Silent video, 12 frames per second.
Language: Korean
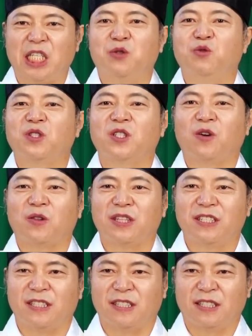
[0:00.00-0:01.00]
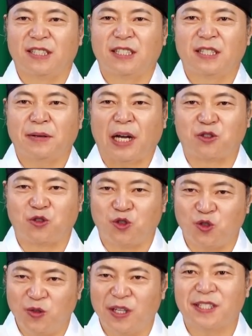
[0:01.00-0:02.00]
기운을 얻는 아주
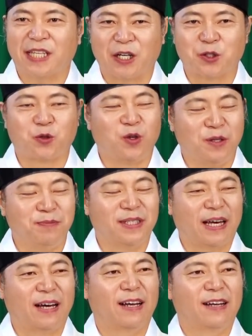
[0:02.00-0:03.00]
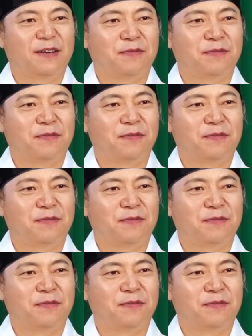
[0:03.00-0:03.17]
중요한 장소입니다.